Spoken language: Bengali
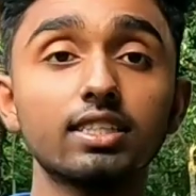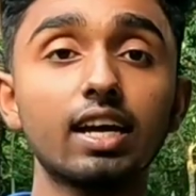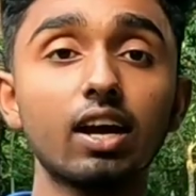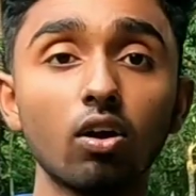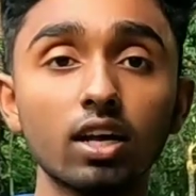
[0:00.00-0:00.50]

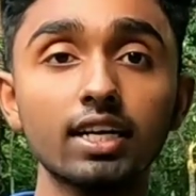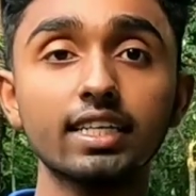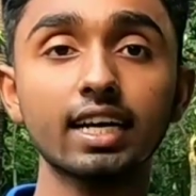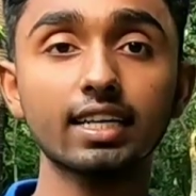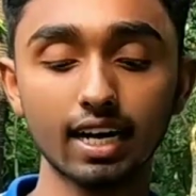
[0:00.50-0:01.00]
যে অনলাইনে
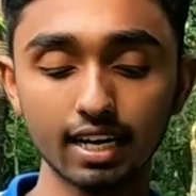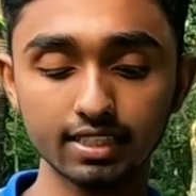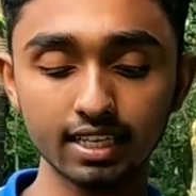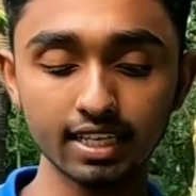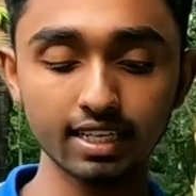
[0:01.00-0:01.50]
টিকিট কাটার
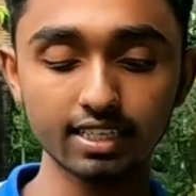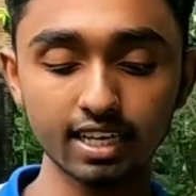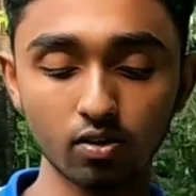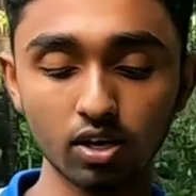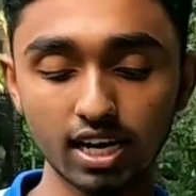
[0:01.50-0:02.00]
যে লিঙ্ক আছে
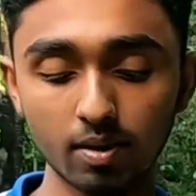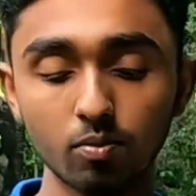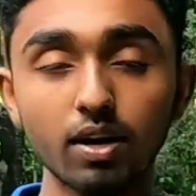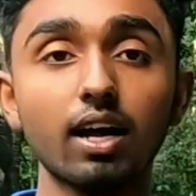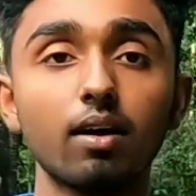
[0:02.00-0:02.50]
ওই
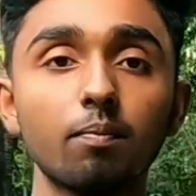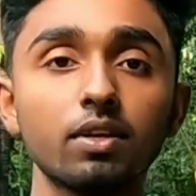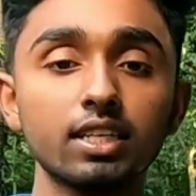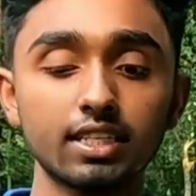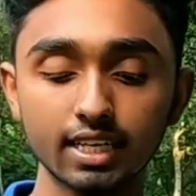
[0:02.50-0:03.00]
এভাবে
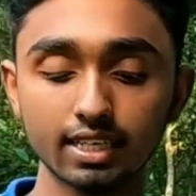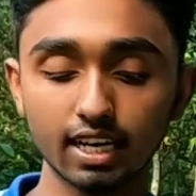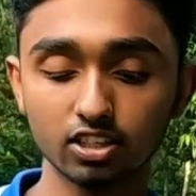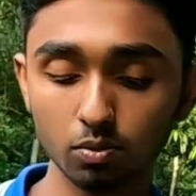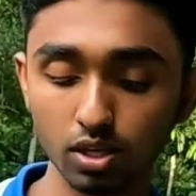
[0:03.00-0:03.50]
আপনাদের টিকিট
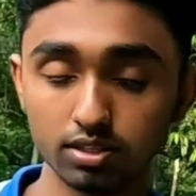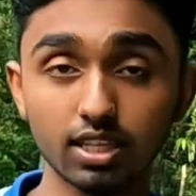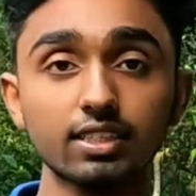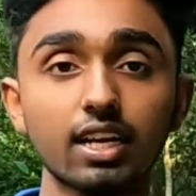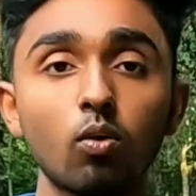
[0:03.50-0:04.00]
কাটতে হবে
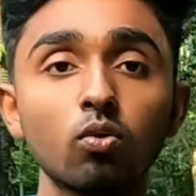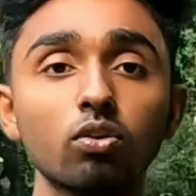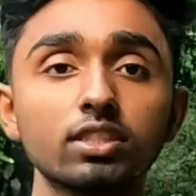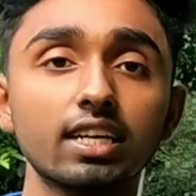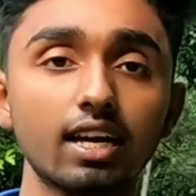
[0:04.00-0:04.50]
তাছাড়া অন্য
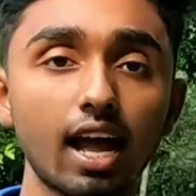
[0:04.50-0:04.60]
যে